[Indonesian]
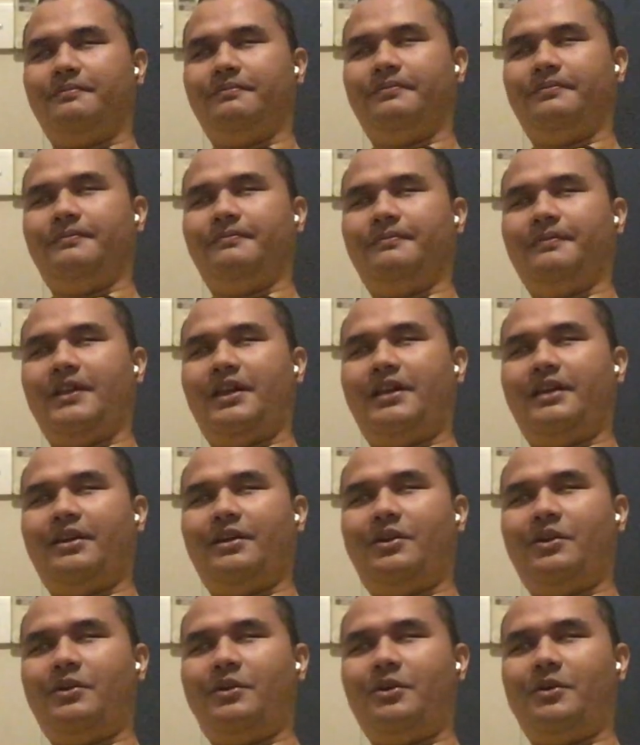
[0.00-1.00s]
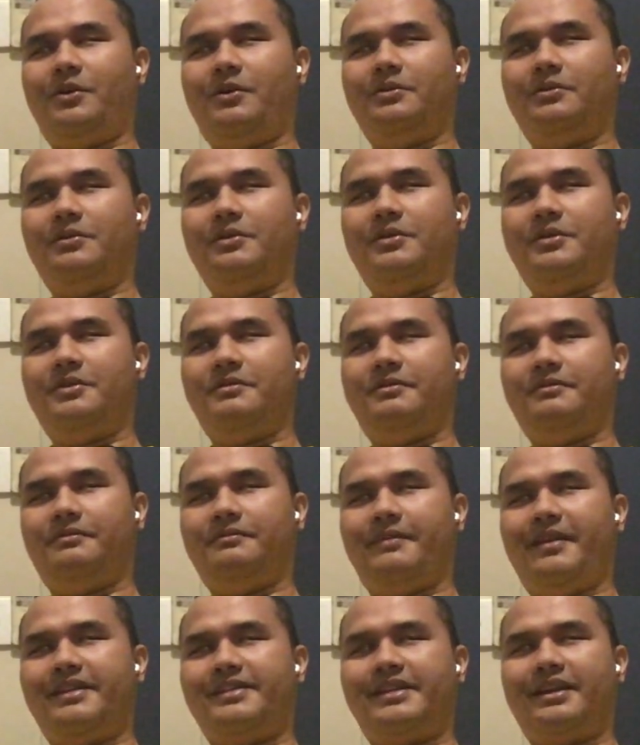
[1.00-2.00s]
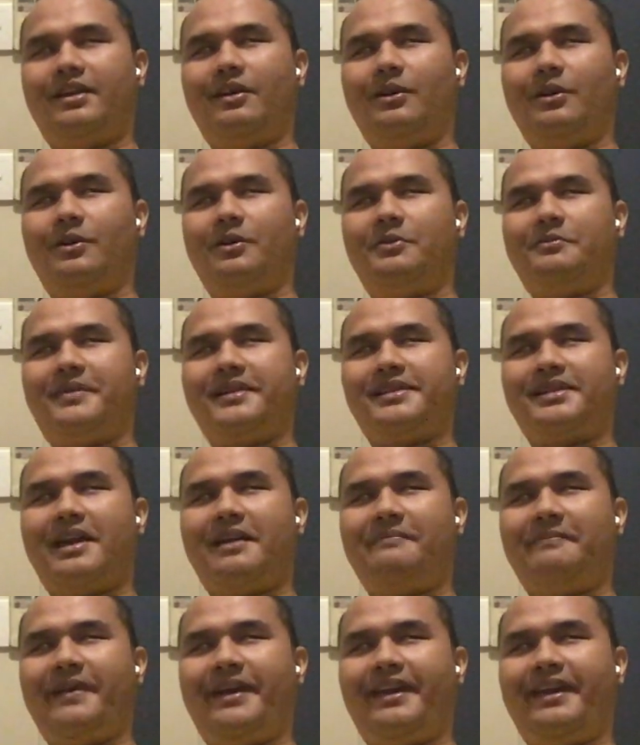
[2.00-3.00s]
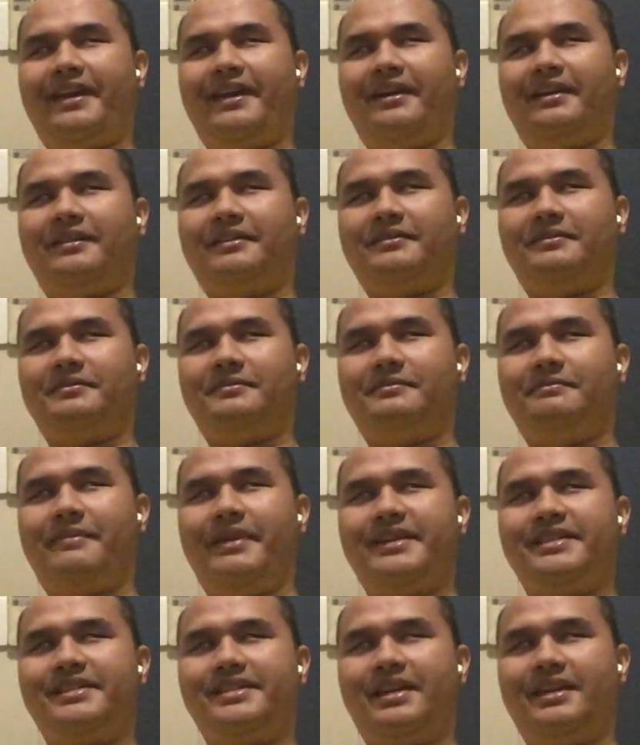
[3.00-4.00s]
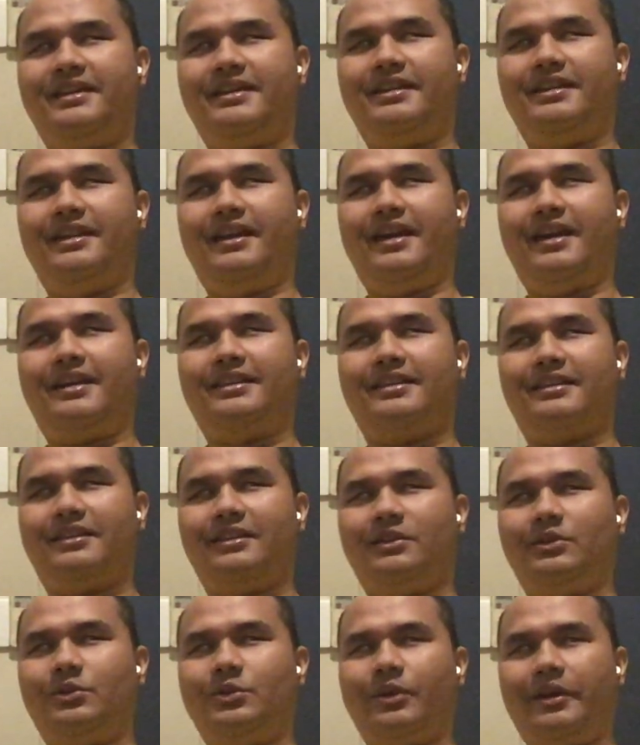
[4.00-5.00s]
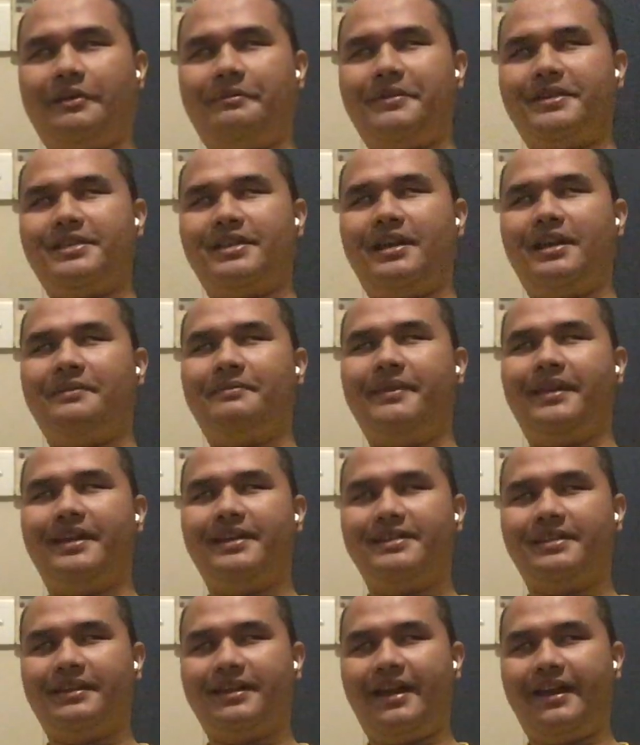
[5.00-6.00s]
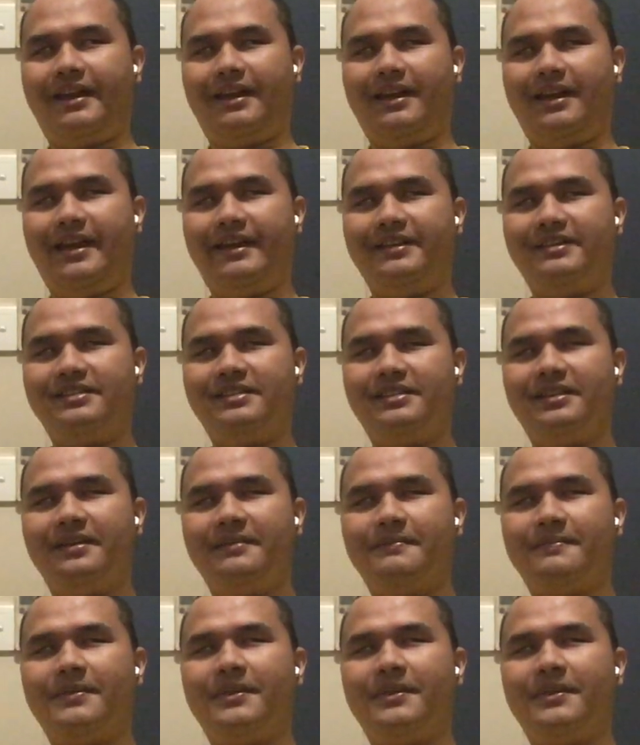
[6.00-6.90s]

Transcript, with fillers: hmm, jadi kalau biasanya kalau maskapai yang base-nya di negara tertentu kayak misalnya Malaysian Airlines